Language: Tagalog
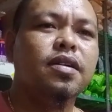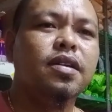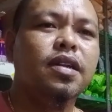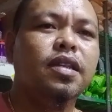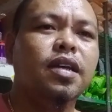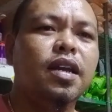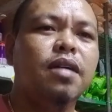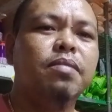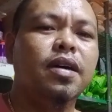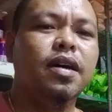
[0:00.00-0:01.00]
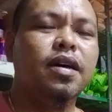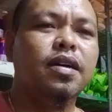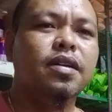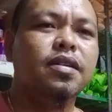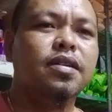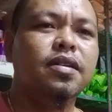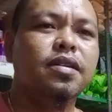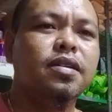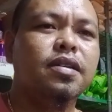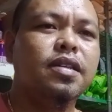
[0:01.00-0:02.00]
hindi natin alam na
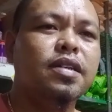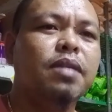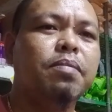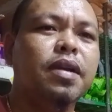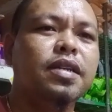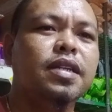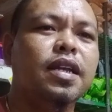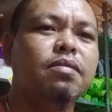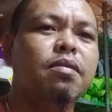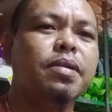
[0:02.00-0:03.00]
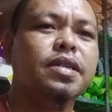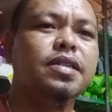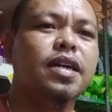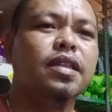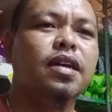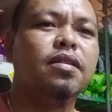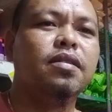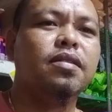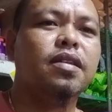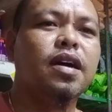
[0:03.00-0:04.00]
nandiyan na pala sila na gumasit sa atin
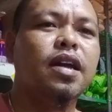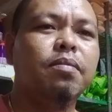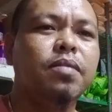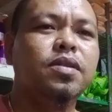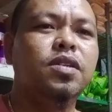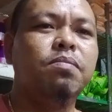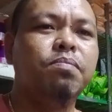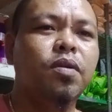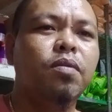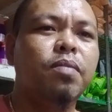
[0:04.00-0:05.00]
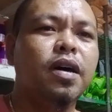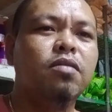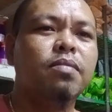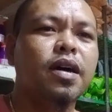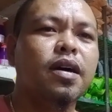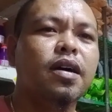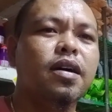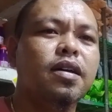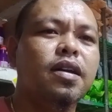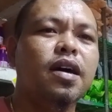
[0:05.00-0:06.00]
naghanap ng chimpo paano
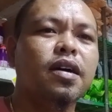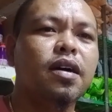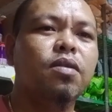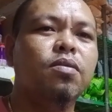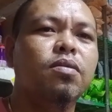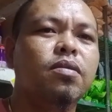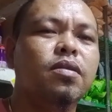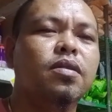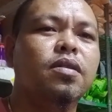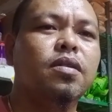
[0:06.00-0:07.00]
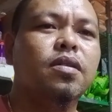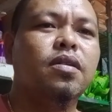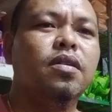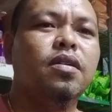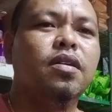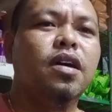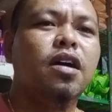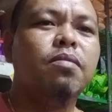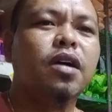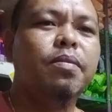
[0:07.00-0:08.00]
makanakaw ngayon
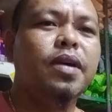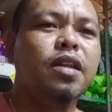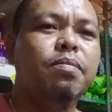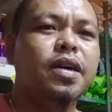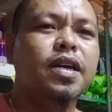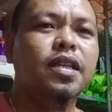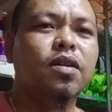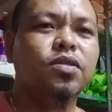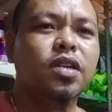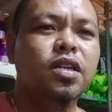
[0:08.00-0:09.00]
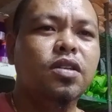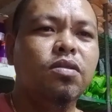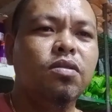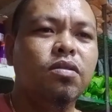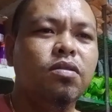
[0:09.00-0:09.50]
mga kaibigan ipakita ko sa inyo